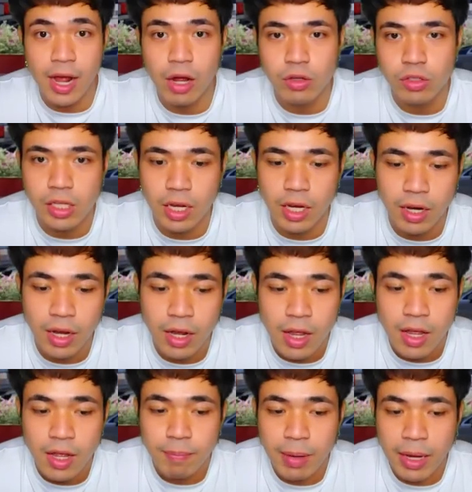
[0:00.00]
housing
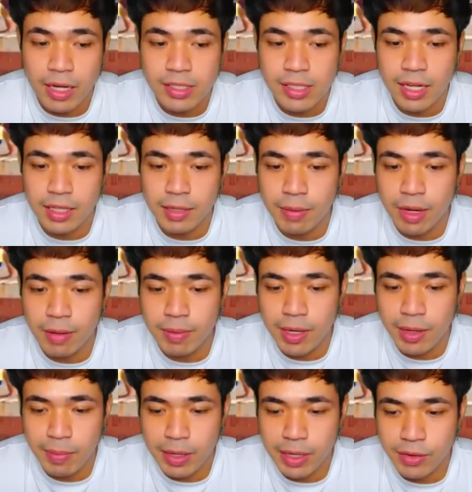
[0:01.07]
para sa ating mga
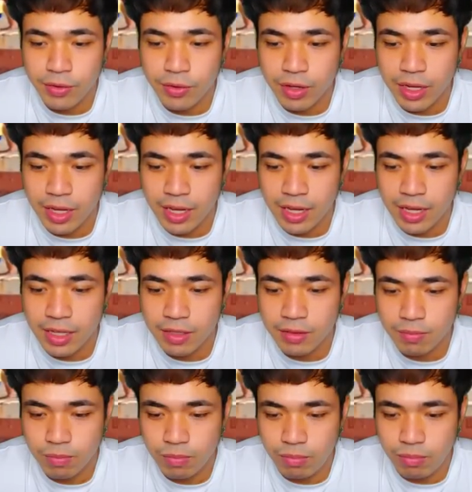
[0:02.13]
Pilipino. Ayan.